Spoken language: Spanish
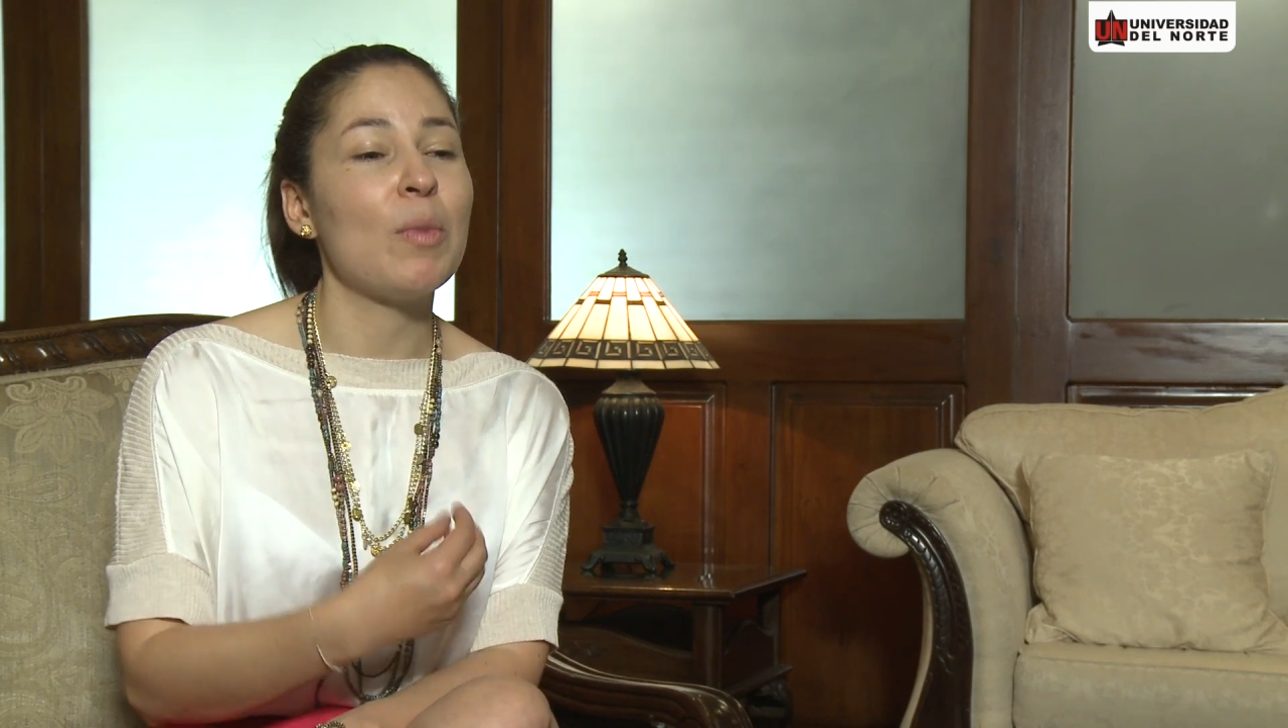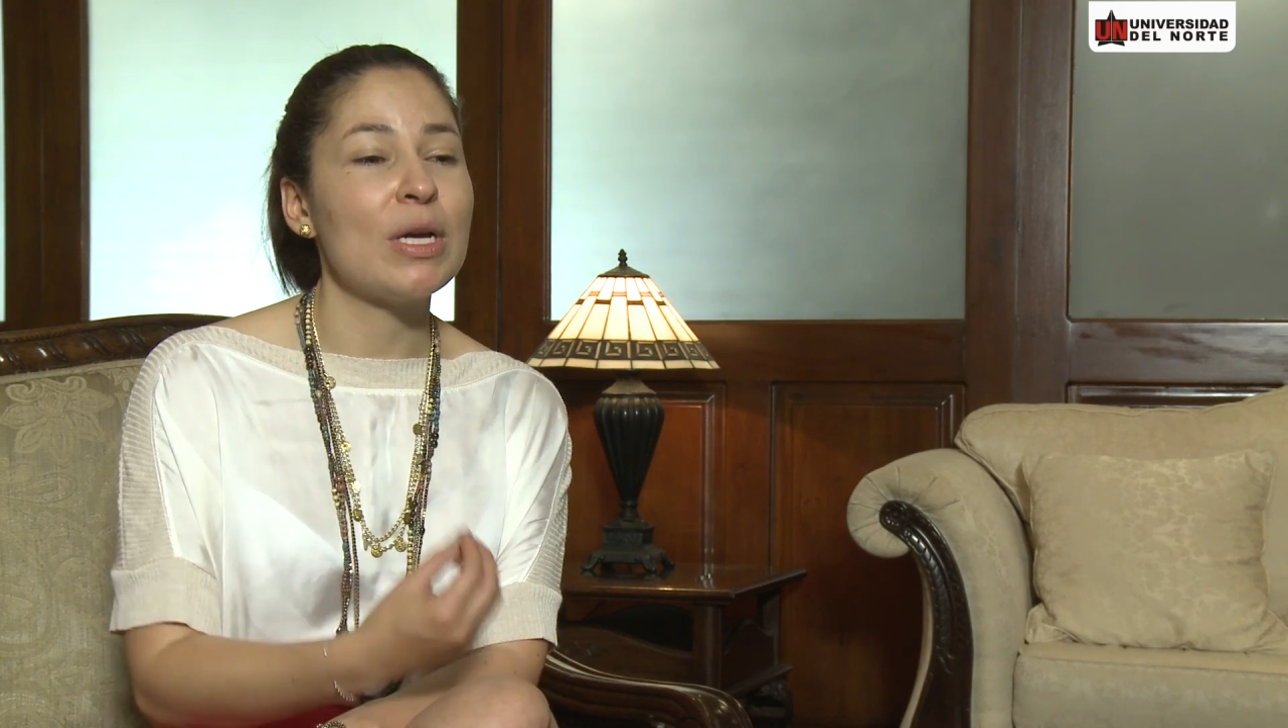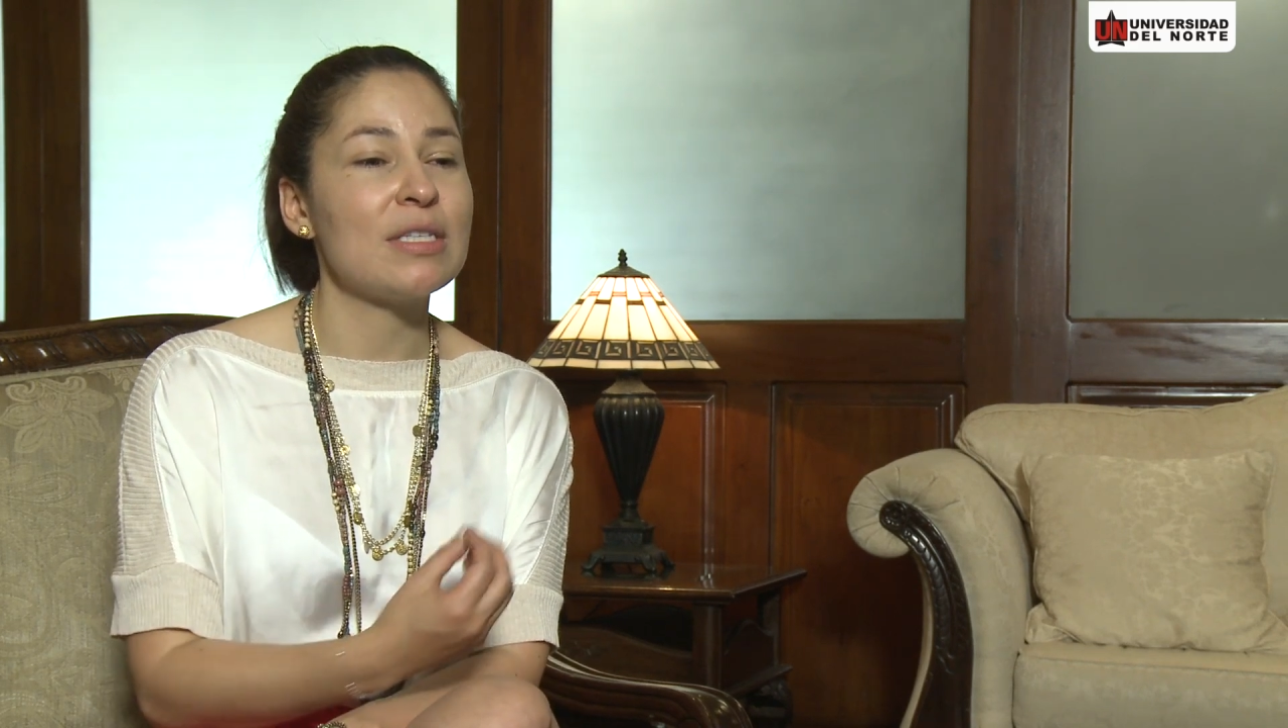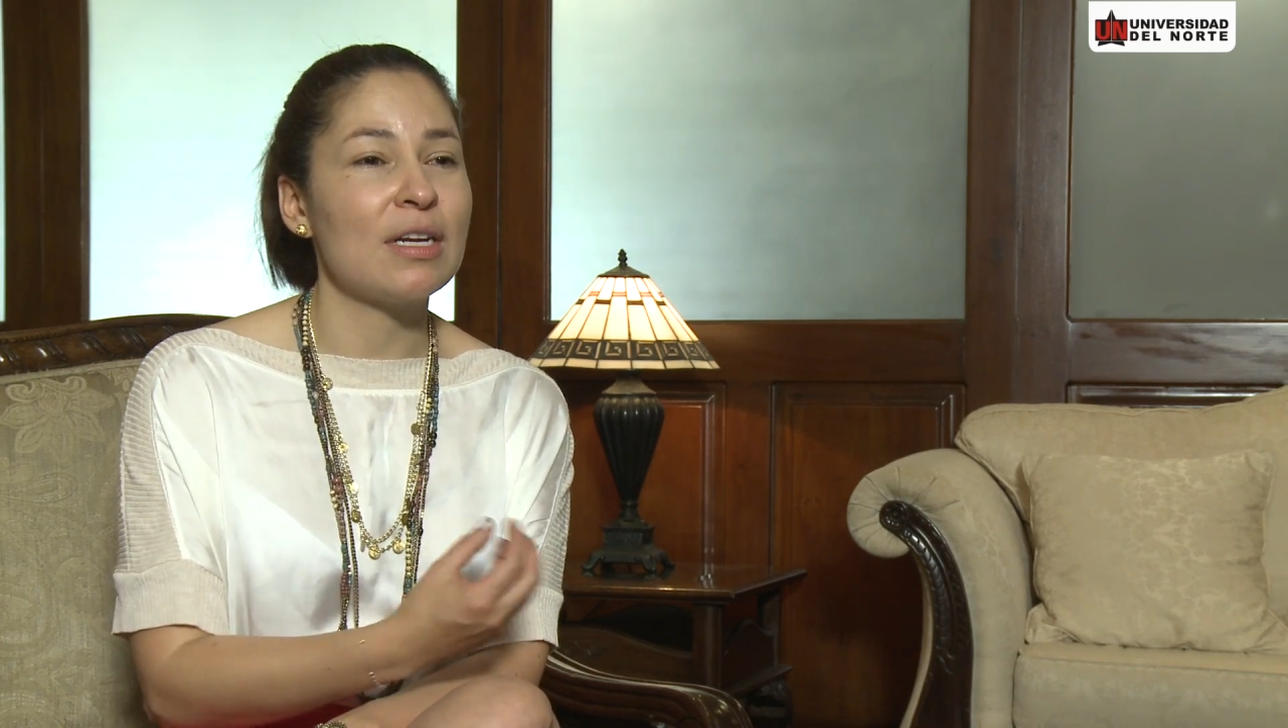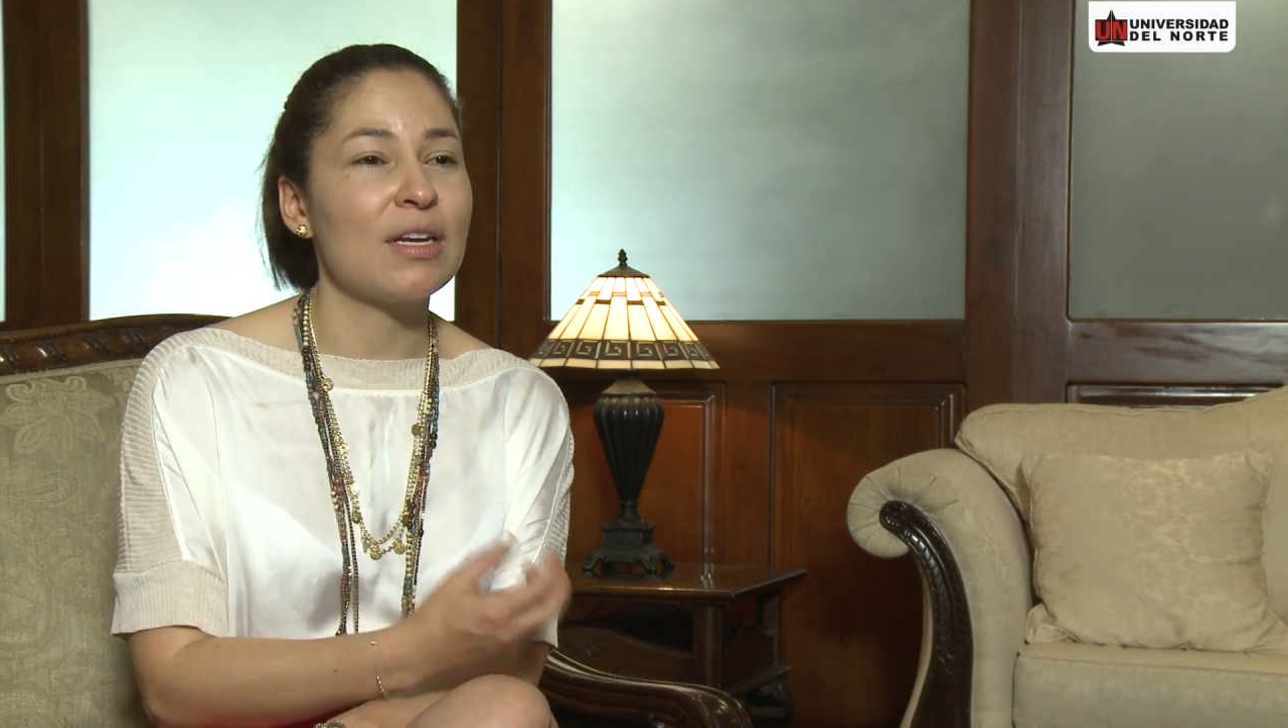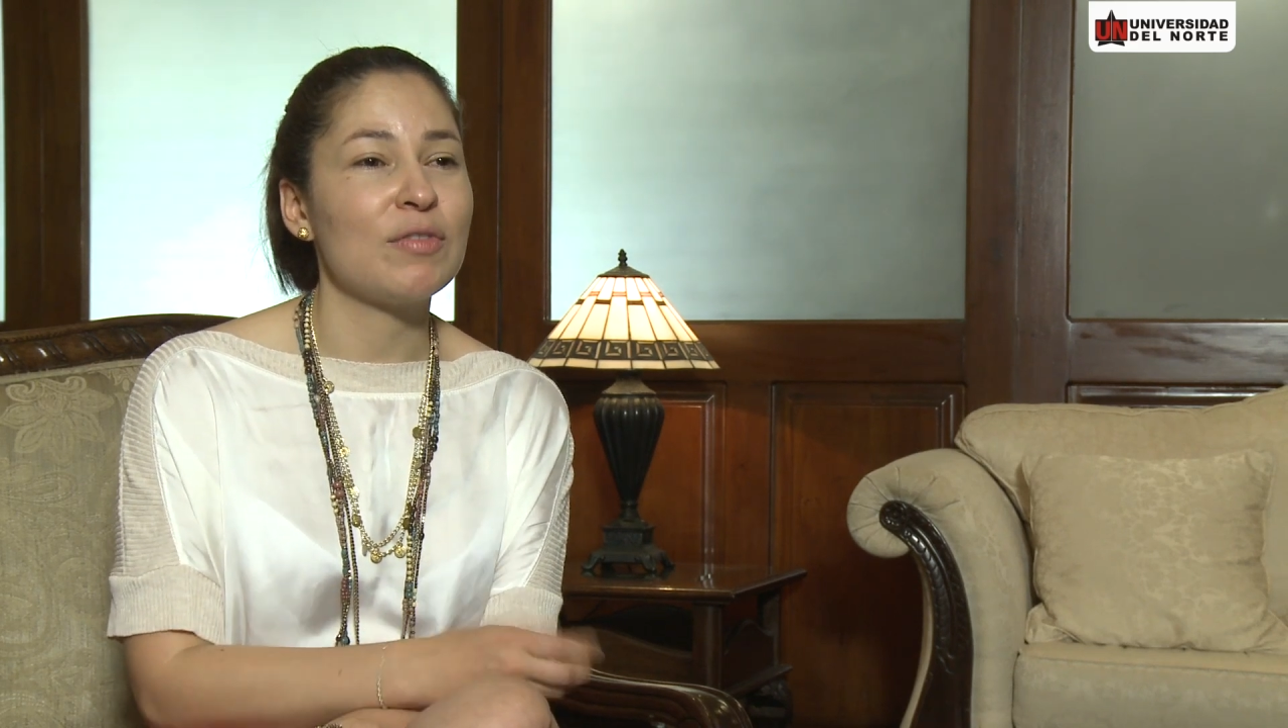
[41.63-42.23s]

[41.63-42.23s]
muestran